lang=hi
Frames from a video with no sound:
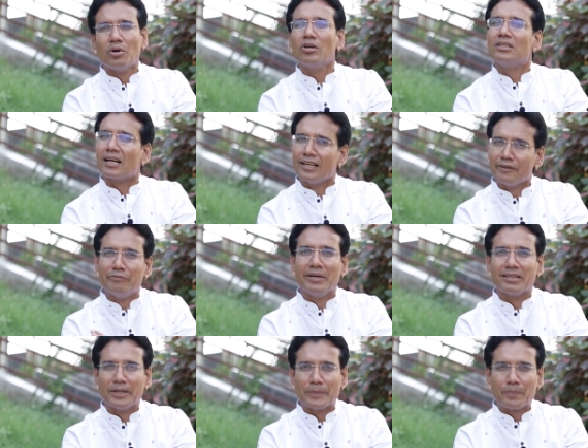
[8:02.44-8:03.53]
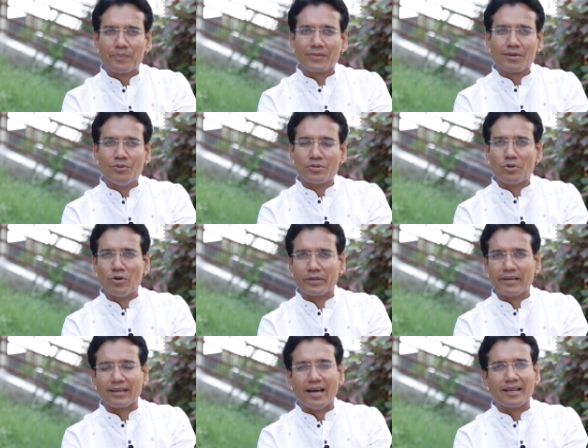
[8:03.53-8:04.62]
बहुत तकलीफ में था उस
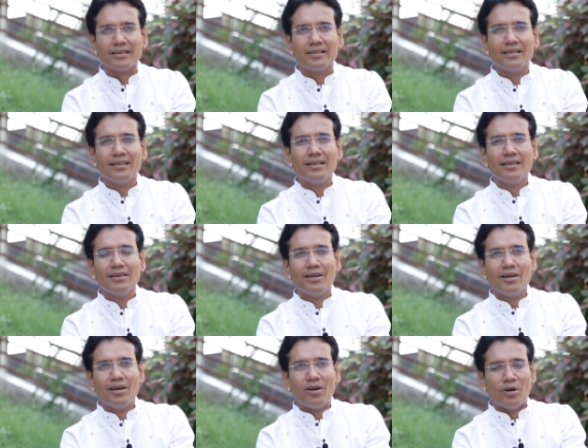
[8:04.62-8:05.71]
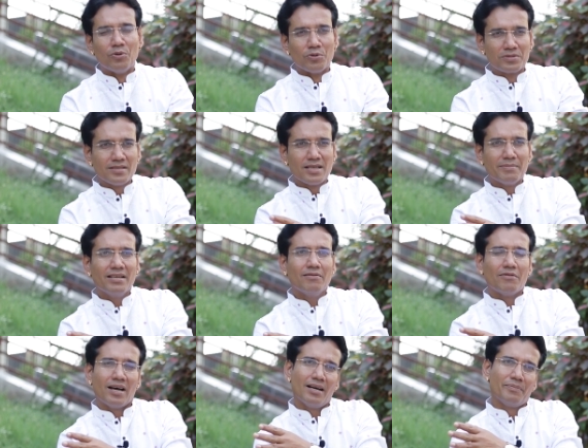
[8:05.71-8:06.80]
रोग के कारण उसी समय
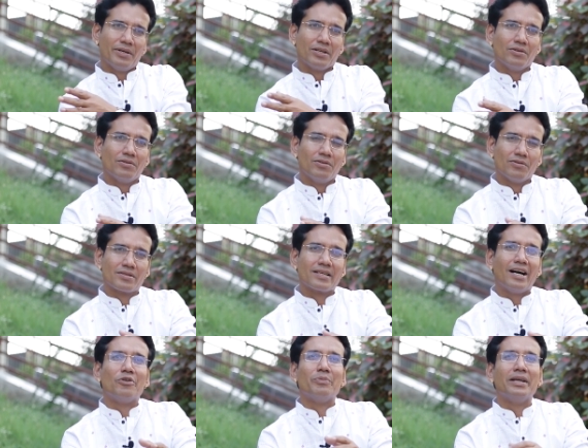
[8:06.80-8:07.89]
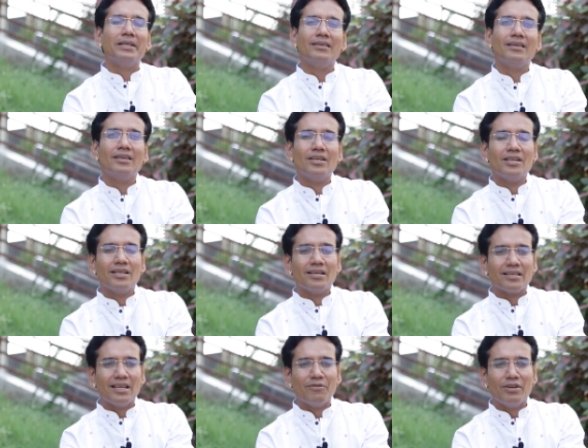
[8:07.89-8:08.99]
वहाँ पर उस गांव में
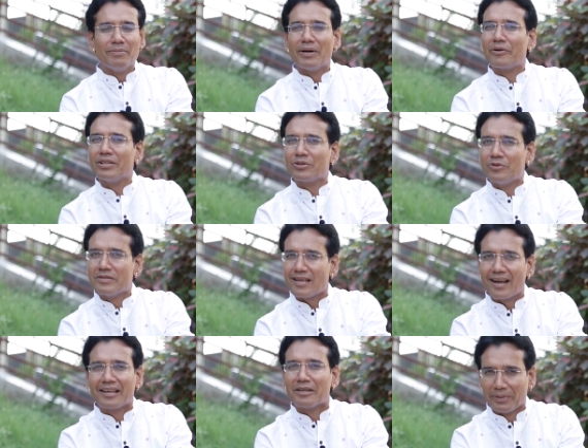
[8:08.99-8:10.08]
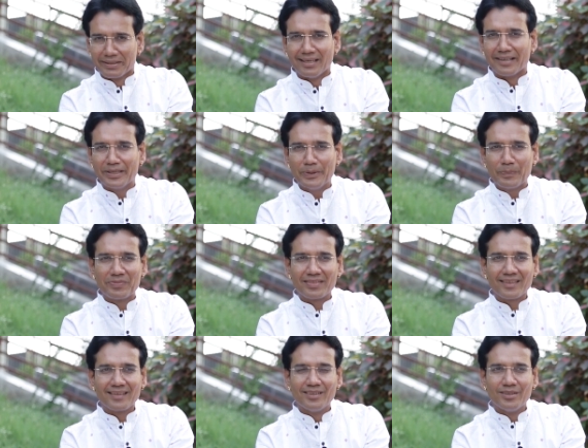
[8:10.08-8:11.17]
केवली भगवंत गुण सागर पधारे
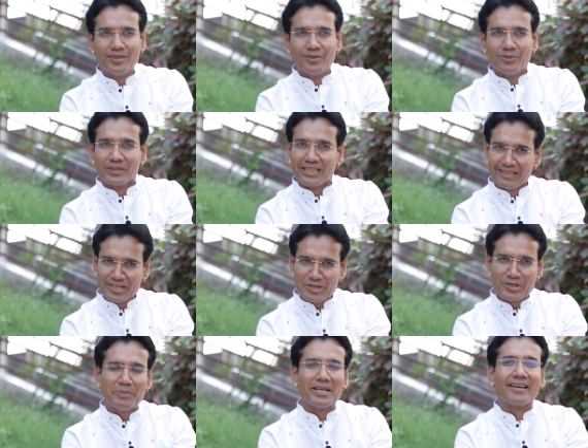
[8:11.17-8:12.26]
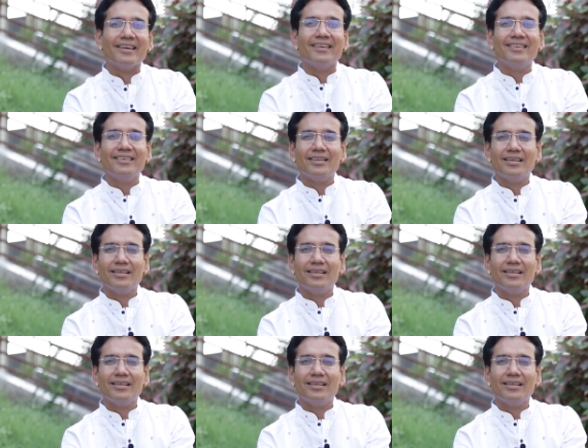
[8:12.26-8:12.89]
उनकी देशना में गया